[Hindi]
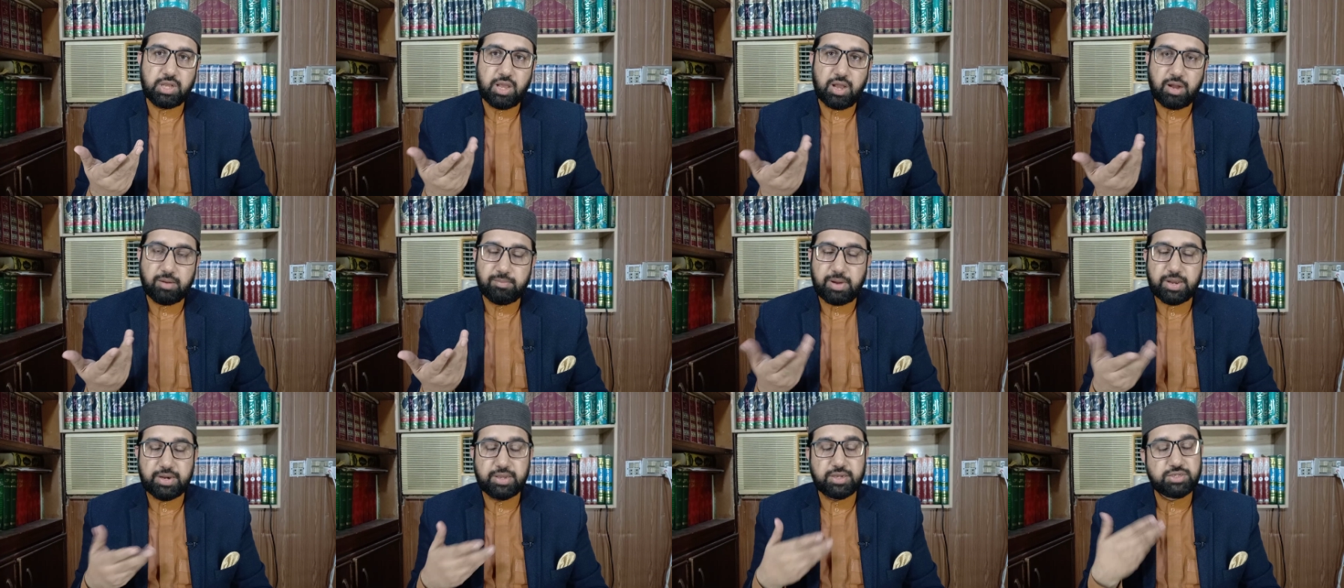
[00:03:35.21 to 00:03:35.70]

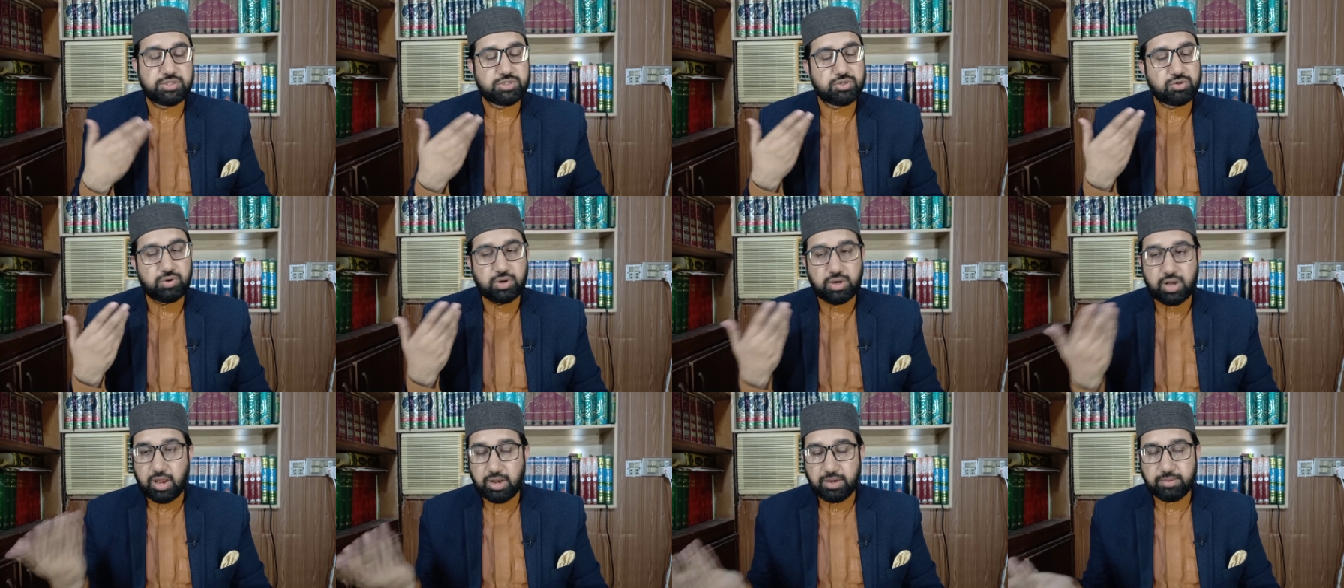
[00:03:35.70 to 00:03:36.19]
हमारे ईज़ा
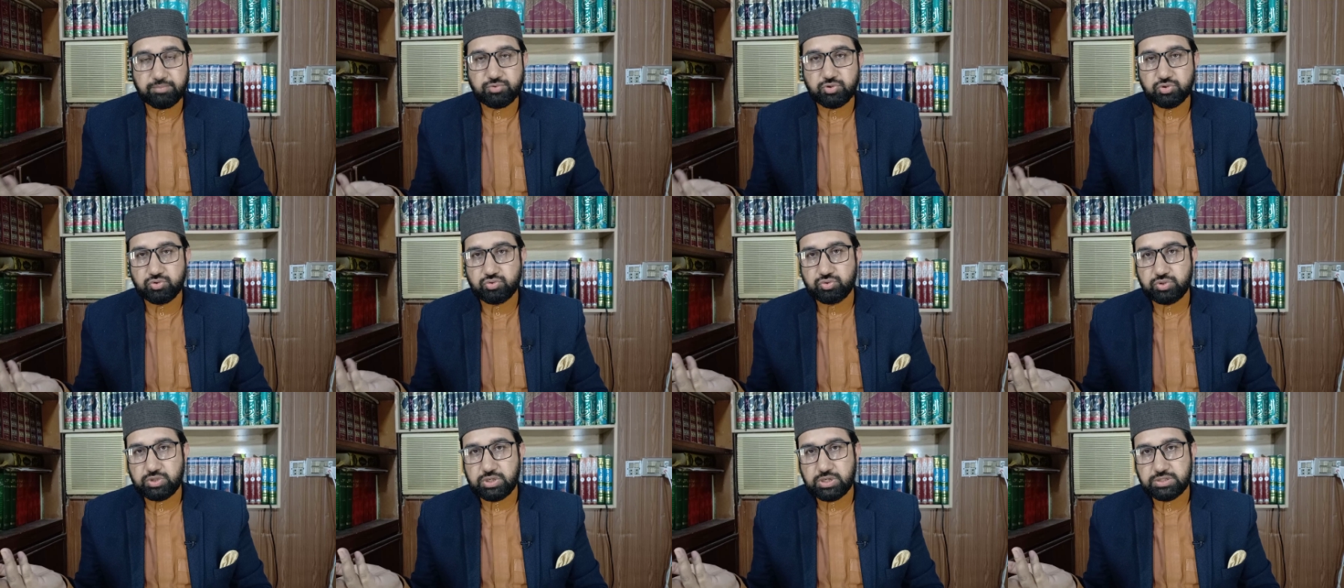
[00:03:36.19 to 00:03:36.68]
वकारब जो
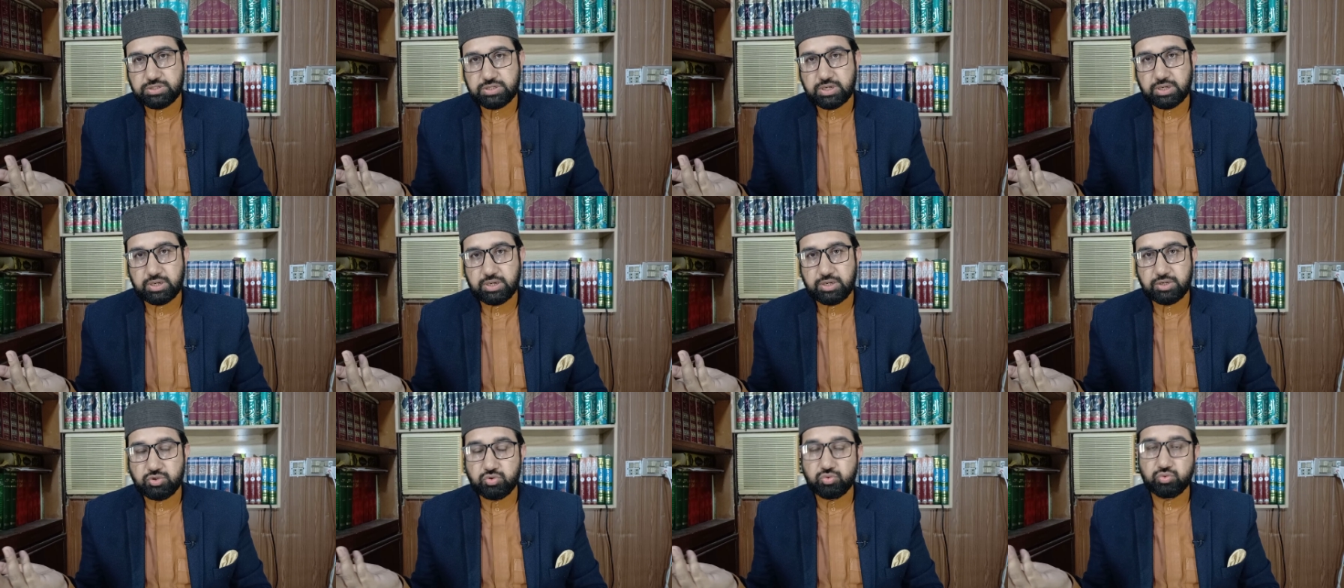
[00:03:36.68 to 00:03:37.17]
दुनिया से
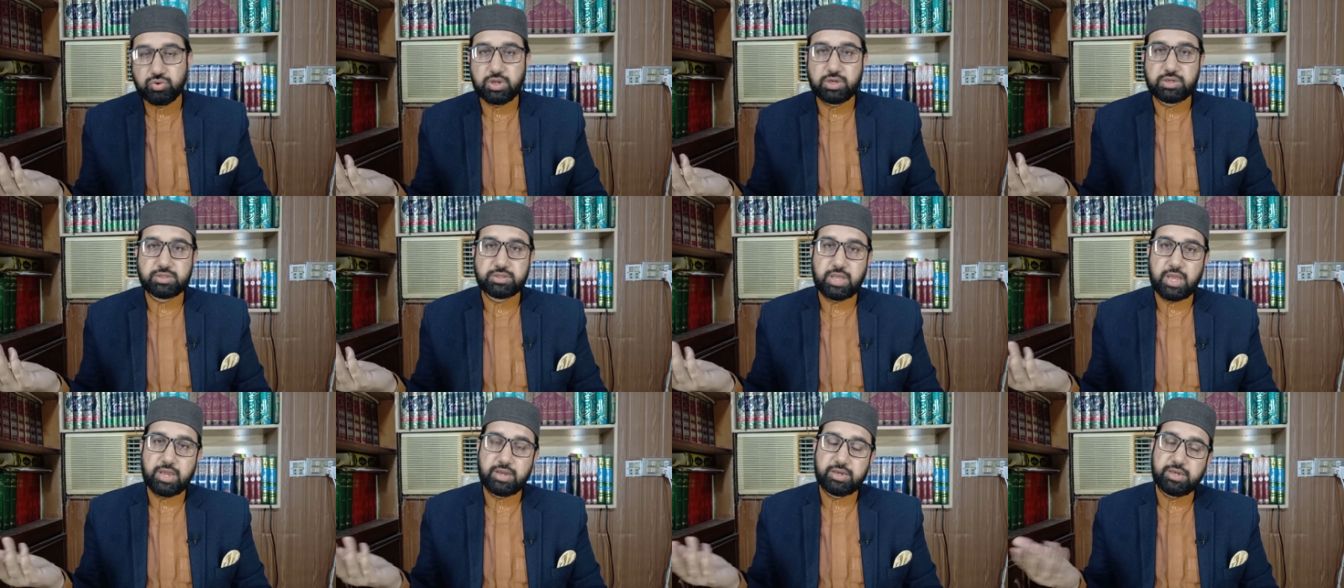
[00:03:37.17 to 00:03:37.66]
गए यूँ
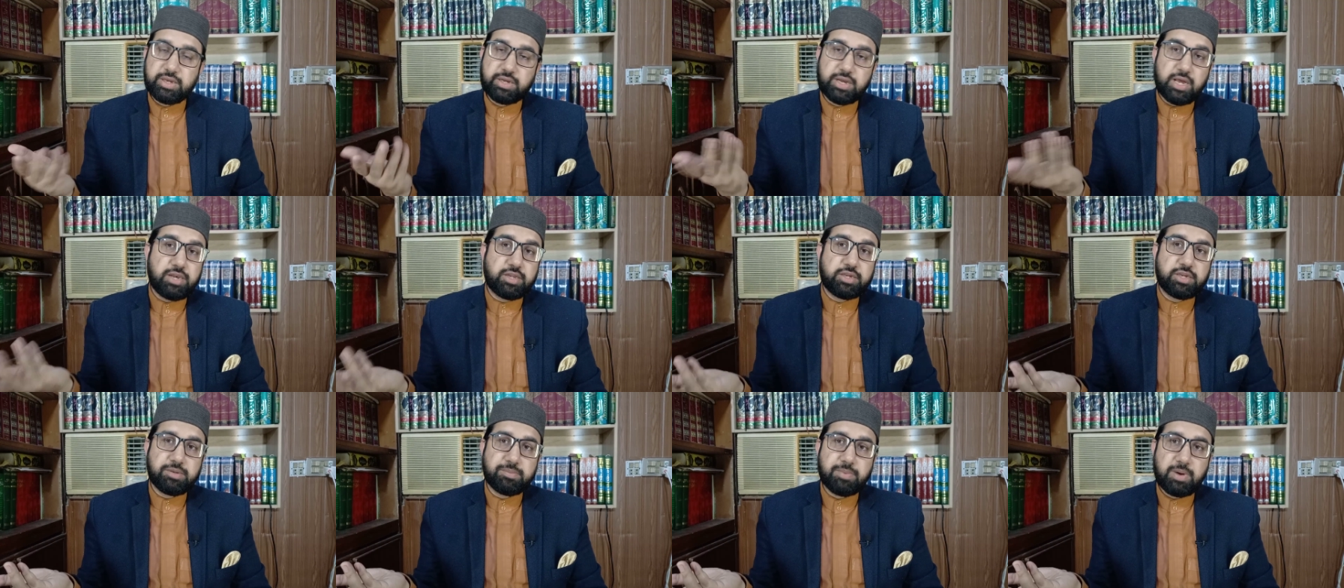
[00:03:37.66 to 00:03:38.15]
लगता है कि
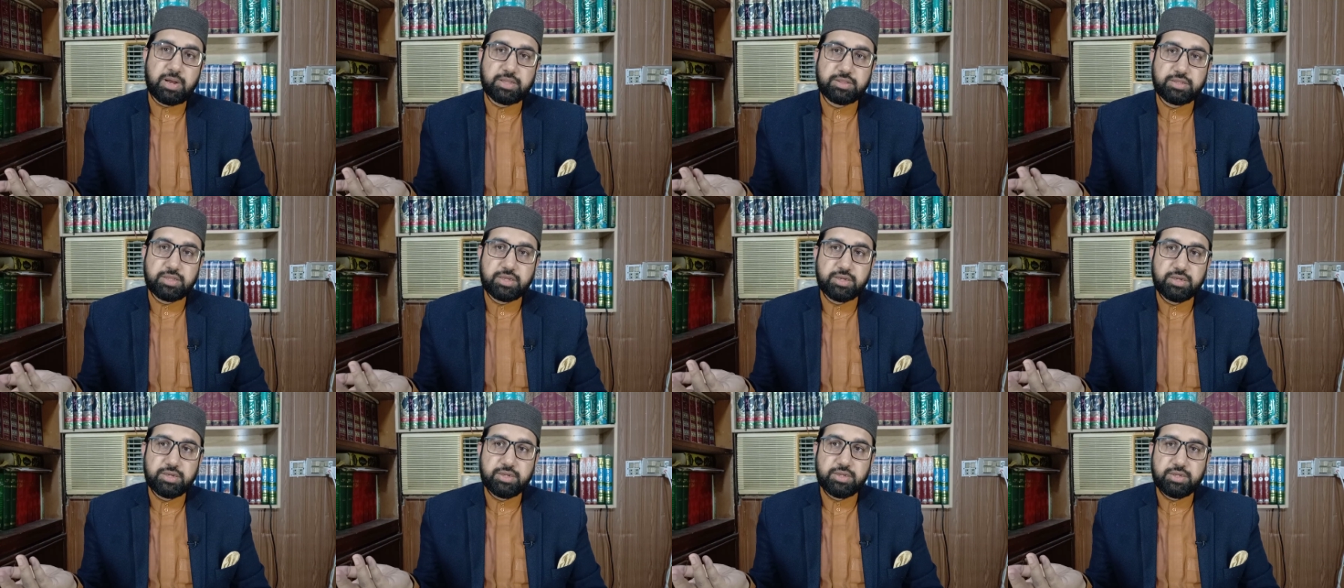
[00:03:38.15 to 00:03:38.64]
कल की
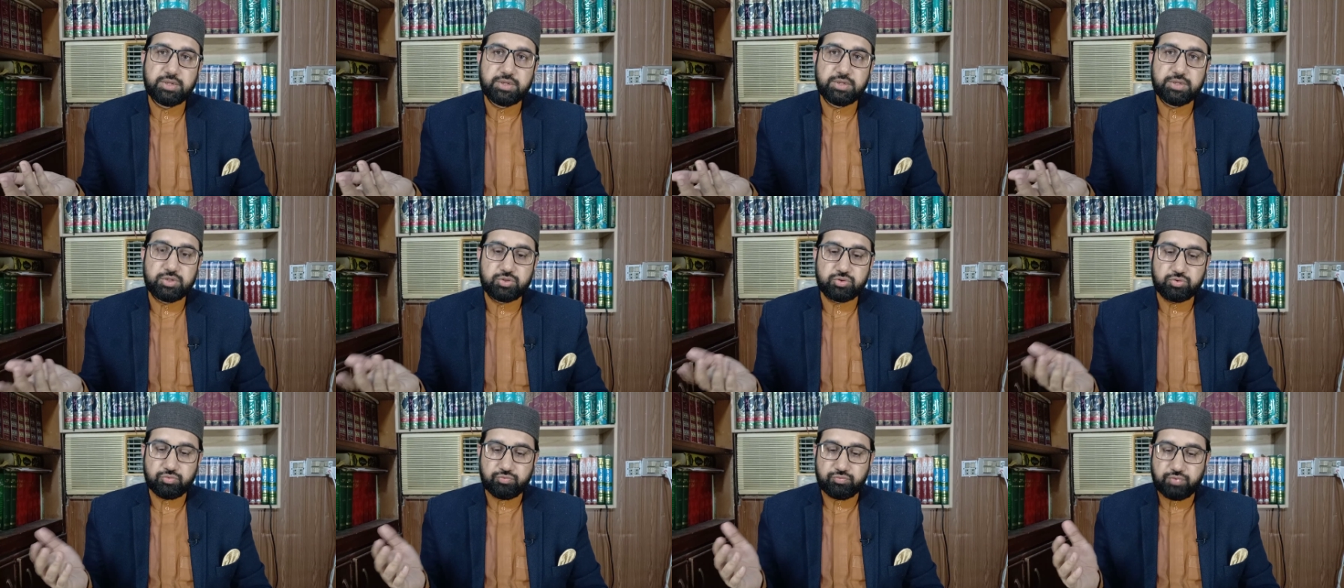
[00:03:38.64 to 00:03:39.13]
बात है
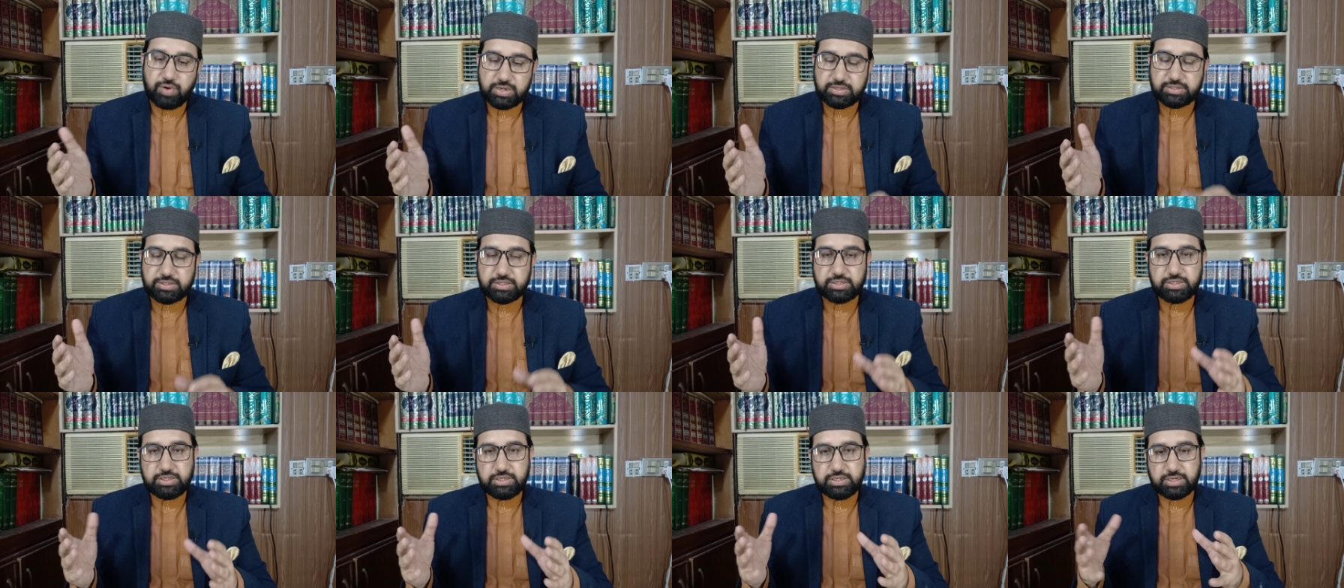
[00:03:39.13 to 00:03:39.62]
तो
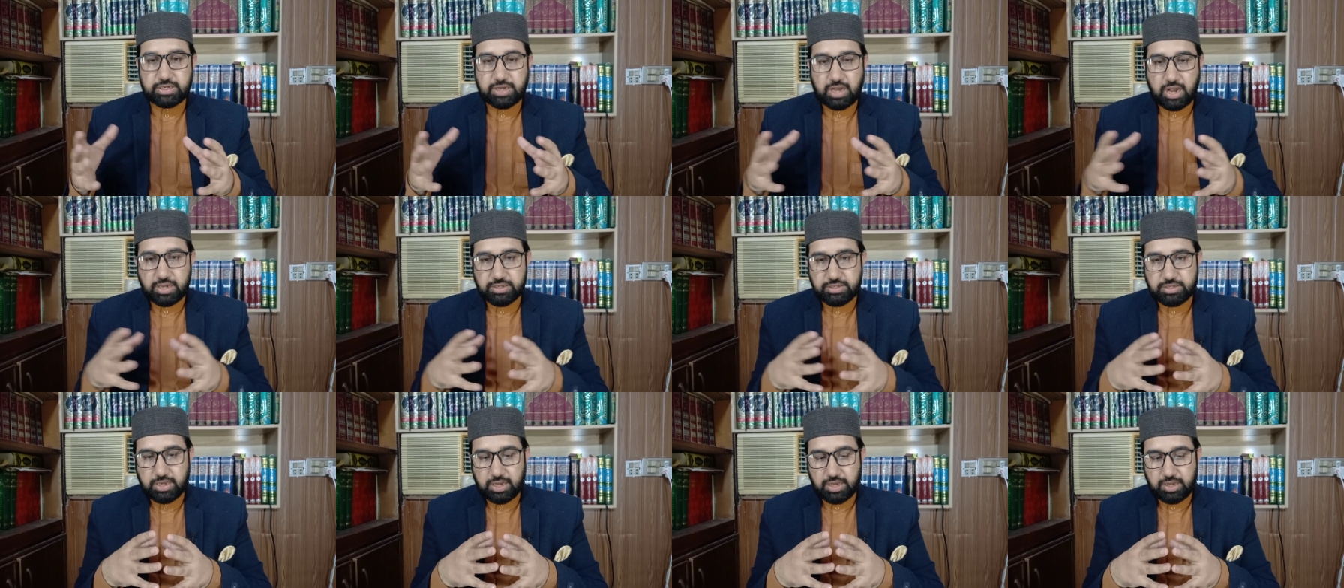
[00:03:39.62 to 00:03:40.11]
वक्त की
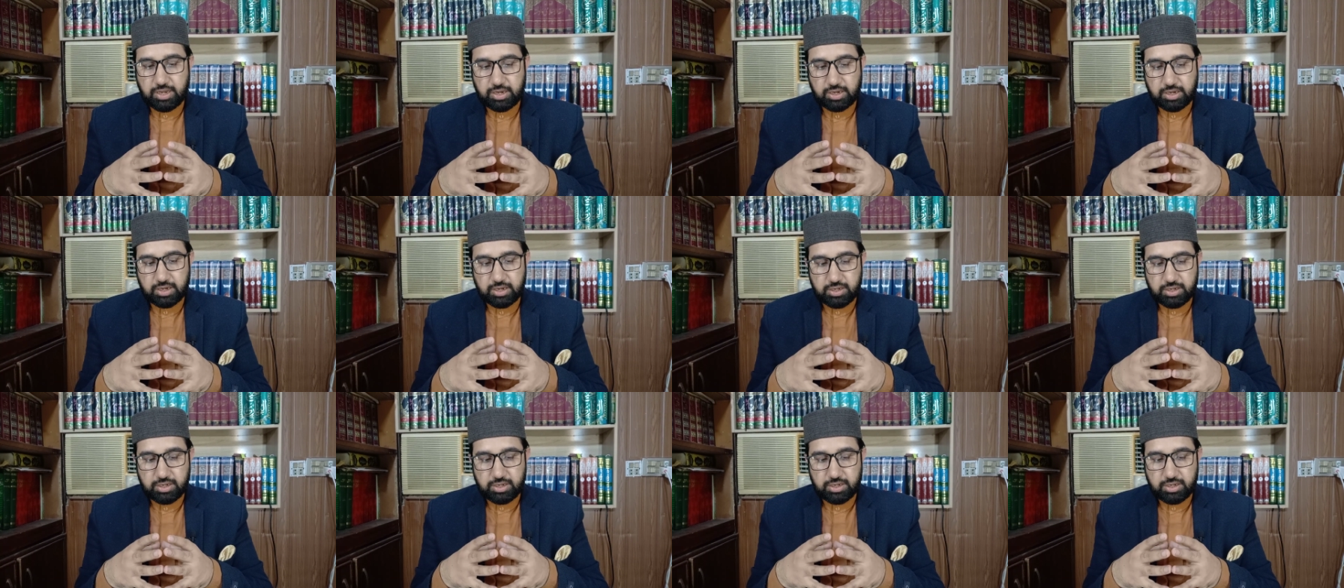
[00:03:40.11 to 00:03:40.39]
इकाइयाँ